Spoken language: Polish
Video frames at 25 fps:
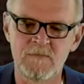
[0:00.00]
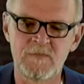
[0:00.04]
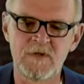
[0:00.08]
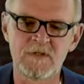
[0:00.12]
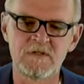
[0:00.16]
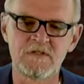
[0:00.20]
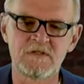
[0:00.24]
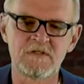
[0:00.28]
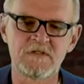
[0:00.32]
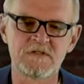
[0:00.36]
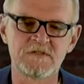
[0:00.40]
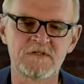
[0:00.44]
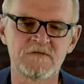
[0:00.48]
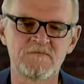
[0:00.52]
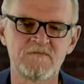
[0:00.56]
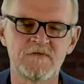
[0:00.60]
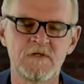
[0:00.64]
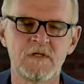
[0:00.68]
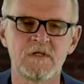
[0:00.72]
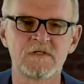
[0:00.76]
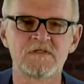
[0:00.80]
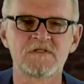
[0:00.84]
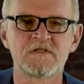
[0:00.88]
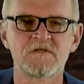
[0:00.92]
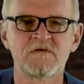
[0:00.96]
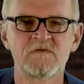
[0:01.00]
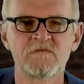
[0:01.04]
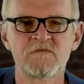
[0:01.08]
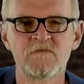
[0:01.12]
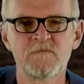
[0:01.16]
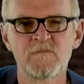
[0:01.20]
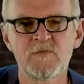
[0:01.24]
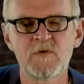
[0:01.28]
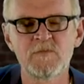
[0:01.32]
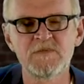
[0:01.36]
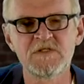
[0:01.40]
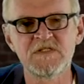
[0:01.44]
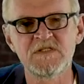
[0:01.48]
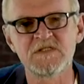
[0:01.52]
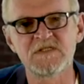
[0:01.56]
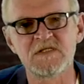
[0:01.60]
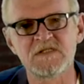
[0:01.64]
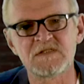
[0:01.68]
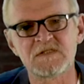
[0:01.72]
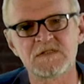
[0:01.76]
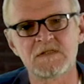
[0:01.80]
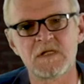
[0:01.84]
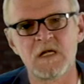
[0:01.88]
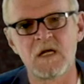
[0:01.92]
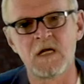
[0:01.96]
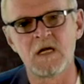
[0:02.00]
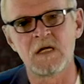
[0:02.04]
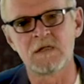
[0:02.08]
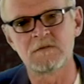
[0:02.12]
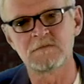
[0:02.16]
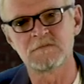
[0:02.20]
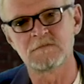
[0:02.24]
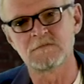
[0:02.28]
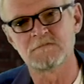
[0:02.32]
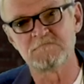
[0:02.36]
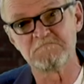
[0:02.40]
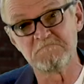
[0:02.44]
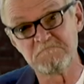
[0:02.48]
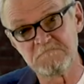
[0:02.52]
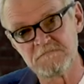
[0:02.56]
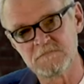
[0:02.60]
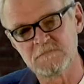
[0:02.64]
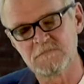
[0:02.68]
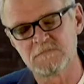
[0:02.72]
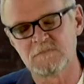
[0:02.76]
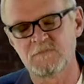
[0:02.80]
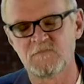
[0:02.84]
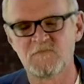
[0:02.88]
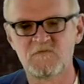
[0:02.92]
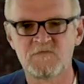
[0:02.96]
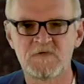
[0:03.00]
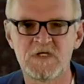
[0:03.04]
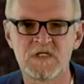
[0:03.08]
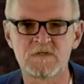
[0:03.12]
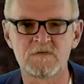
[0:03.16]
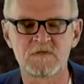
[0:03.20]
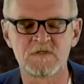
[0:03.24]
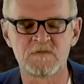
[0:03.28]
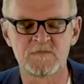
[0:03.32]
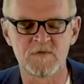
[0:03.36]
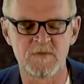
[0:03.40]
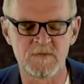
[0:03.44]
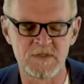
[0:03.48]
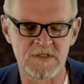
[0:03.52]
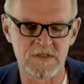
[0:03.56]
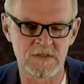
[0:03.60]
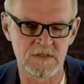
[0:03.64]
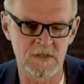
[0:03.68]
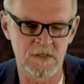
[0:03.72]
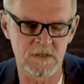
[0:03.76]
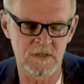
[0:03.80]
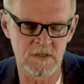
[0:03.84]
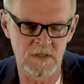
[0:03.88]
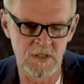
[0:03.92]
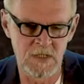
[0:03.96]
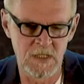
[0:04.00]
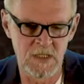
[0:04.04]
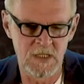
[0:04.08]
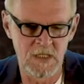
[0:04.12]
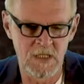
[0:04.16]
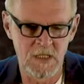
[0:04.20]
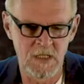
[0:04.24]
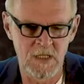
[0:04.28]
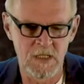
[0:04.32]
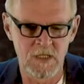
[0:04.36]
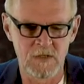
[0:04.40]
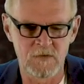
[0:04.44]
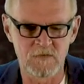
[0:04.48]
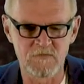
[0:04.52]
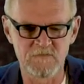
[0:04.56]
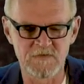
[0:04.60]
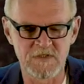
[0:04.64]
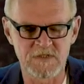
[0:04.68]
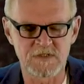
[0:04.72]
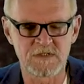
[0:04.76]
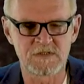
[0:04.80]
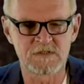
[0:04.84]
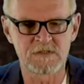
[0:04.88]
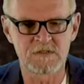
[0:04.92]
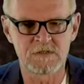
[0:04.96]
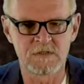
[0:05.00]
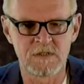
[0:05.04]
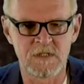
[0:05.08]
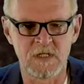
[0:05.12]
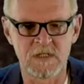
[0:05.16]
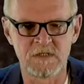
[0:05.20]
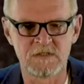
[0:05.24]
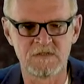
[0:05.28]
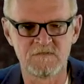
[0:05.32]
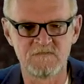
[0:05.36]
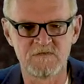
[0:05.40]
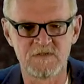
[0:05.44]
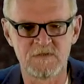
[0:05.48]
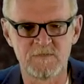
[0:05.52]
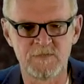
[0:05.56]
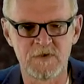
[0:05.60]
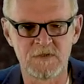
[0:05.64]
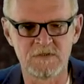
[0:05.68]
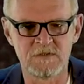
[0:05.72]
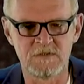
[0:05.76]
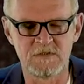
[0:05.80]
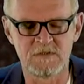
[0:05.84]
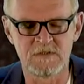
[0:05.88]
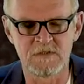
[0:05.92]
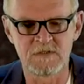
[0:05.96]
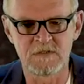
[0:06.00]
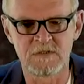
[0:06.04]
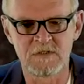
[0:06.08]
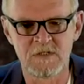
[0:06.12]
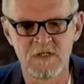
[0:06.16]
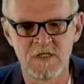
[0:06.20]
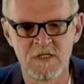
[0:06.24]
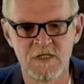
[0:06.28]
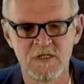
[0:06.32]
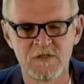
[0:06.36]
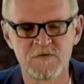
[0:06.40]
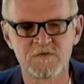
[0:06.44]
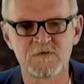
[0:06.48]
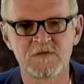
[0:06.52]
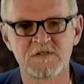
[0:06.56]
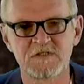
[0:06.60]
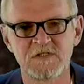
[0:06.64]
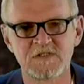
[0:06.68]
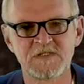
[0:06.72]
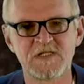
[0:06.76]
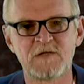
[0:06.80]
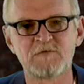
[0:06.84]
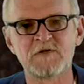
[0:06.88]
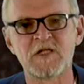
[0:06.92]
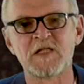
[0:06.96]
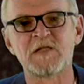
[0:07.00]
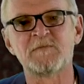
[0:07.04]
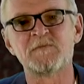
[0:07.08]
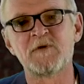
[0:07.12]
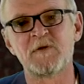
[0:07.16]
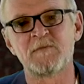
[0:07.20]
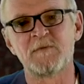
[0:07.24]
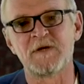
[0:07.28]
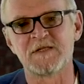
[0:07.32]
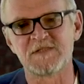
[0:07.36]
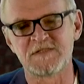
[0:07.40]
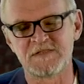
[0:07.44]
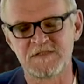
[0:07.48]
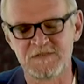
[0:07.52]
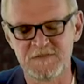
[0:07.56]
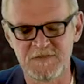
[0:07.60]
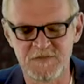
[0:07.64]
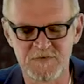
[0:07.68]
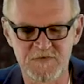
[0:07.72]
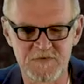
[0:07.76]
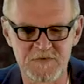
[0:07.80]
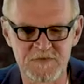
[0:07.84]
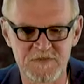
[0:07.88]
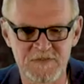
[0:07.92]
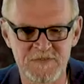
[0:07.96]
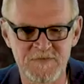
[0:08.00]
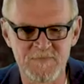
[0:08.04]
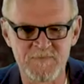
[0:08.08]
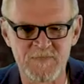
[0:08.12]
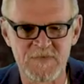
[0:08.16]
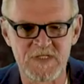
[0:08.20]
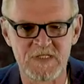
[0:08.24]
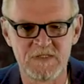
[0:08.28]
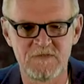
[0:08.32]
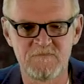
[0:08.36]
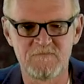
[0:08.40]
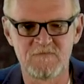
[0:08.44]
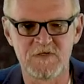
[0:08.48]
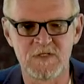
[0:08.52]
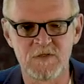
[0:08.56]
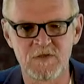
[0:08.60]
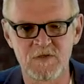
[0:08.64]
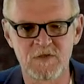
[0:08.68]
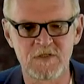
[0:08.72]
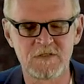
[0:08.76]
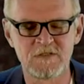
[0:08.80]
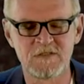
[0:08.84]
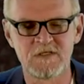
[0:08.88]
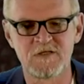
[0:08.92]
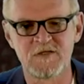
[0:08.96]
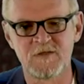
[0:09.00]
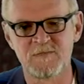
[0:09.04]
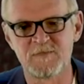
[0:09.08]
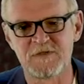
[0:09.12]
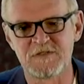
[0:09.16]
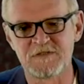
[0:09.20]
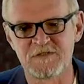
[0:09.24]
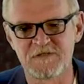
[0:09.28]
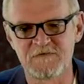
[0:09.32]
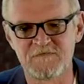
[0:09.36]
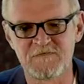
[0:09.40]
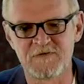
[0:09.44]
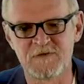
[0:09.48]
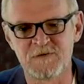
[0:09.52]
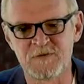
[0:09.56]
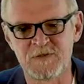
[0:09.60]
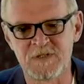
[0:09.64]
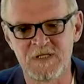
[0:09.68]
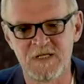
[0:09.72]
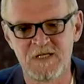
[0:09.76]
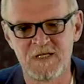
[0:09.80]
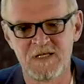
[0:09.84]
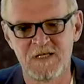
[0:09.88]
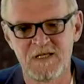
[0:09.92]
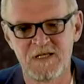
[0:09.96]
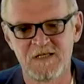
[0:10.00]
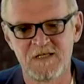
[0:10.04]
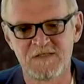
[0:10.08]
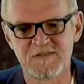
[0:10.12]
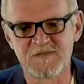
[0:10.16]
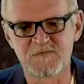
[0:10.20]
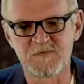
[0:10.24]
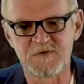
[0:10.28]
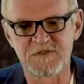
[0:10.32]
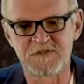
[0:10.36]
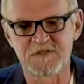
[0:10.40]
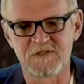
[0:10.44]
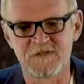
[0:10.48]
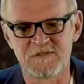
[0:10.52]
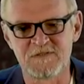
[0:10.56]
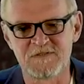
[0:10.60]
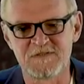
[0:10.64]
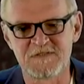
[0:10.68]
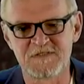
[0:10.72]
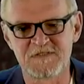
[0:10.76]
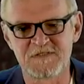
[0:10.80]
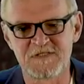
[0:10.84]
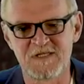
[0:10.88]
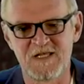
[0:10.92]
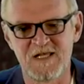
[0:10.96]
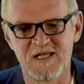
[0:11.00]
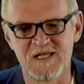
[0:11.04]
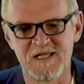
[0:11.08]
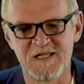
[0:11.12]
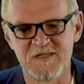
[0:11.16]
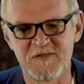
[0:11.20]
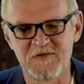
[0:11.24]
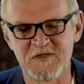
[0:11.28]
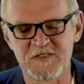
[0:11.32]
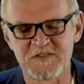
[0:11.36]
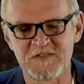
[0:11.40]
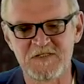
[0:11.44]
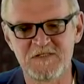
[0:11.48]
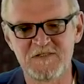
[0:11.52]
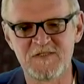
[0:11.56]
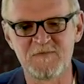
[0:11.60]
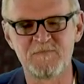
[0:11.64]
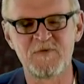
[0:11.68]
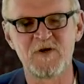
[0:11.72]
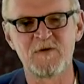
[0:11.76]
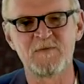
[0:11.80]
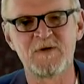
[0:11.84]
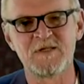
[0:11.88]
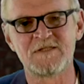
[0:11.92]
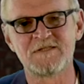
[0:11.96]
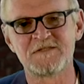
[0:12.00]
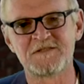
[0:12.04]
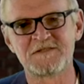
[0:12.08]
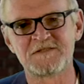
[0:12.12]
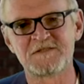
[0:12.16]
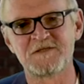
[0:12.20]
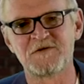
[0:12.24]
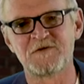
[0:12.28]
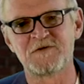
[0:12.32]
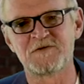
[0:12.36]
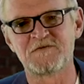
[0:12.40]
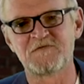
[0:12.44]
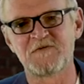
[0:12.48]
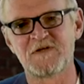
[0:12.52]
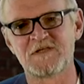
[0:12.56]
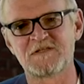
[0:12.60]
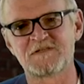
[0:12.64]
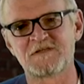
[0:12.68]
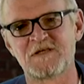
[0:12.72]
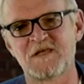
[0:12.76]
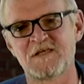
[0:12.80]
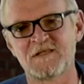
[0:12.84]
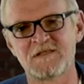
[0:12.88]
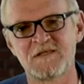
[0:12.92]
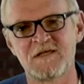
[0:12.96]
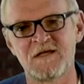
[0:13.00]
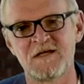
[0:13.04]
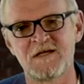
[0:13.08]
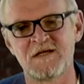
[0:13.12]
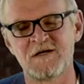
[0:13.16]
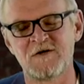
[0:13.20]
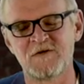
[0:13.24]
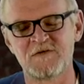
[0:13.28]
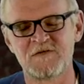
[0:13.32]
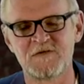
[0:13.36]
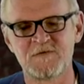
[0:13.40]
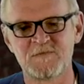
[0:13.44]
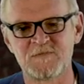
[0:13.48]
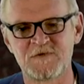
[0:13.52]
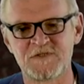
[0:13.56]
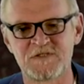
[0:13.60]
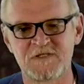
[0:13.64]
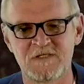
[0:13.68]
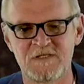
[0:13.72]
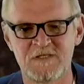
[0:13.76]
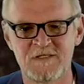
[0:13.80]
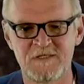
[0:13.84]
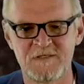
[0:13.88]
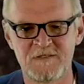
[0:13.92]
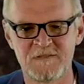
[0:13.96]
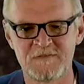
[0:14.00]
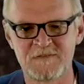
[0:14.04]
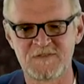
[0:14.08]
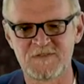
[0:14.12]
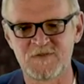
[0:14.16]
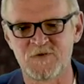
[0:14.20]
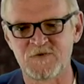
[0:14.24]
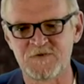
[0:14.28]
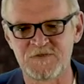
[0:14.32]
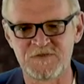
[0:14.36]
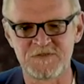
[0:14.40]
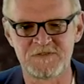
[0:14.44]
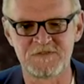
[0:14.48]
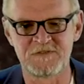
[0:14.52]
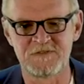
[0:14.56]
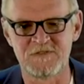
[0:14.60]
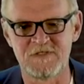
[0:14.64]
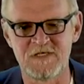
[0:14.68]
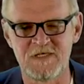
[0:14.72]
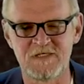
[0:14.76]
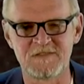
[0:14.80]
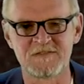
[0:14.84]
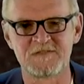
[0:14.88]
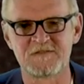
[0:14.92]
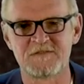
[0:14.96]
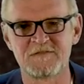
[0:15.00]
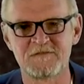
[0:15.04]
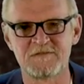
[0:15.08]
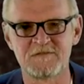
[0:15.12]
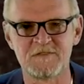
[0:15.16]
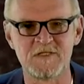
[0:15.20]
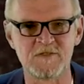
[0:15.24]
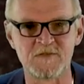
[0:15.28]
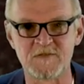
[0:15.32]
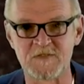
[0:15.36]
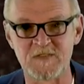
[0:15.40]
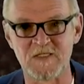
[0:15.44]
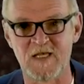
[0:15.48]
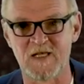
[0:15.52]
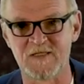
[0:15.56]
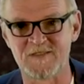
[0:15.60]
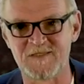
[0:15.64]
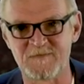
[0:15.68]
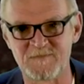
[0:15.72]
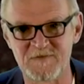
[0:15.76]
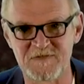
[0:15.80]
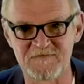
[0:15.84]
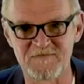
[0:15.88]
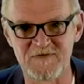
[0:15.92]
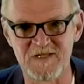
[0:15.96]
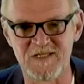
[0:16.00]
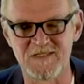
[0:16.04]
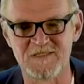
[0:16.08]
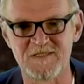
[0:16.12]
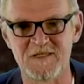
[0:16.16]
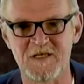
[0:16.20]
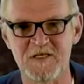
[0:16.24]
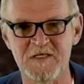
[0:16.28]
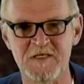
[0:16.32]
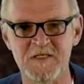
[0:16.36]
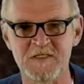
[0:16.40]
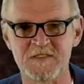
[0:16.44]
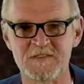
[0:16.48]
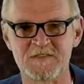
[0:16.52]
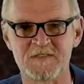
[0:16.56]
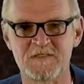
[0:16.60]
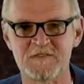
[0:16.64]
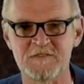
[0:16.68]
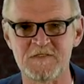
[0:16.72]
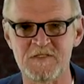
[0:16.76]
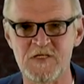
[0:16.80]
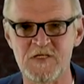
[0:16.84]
polityczny filozof, publicysta, w niektórych momentach również aktywny polityk, który się znał na dyplomacji, który wielokrotnie komentował słysząc a, właśnie dyplomatyczne oświadczenia o tym, że coś jest nie do zaakceptowania, jest